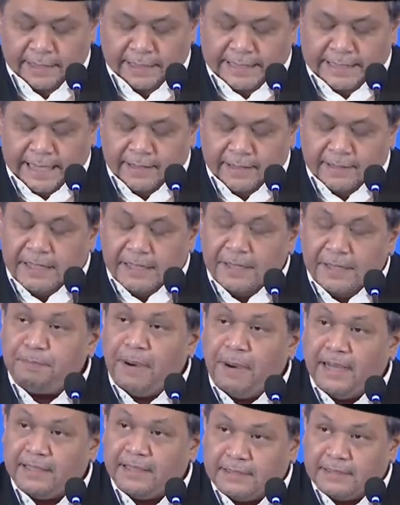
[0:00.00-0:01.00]
yang
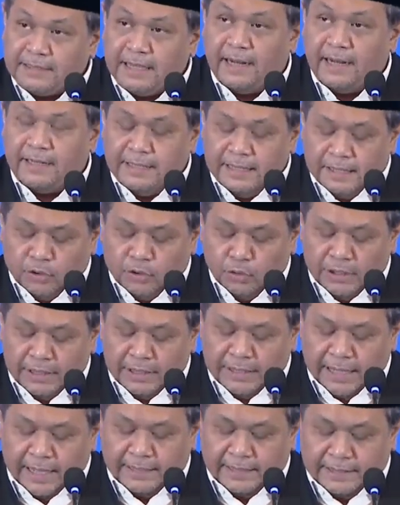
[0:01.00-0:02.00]
dibaca di
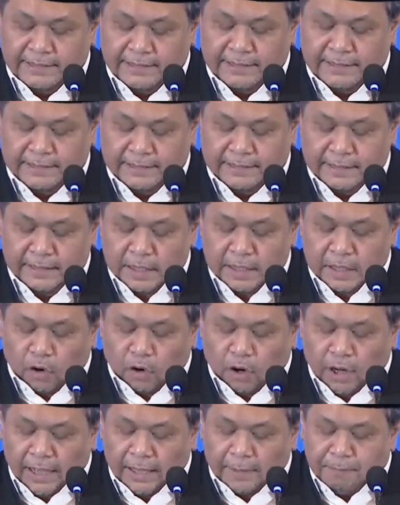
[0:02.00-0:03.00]
dunia ini
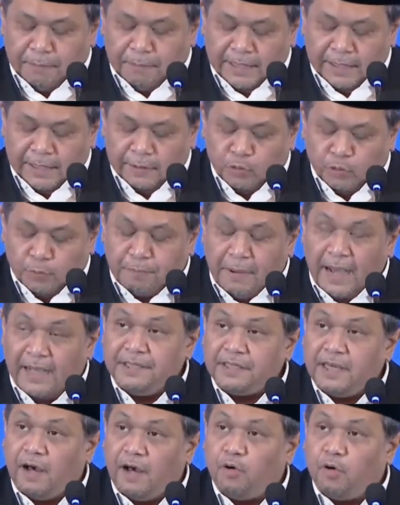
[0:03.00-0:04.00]
oleh begitu
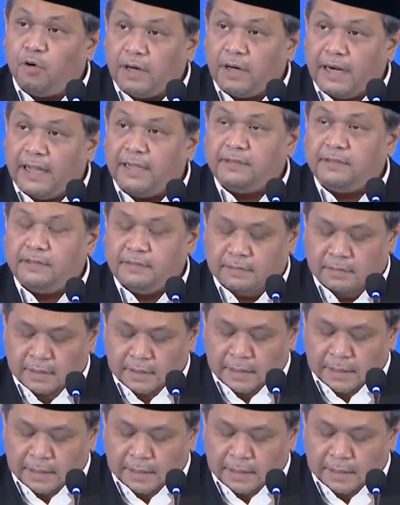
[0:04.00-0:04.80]
banyak orang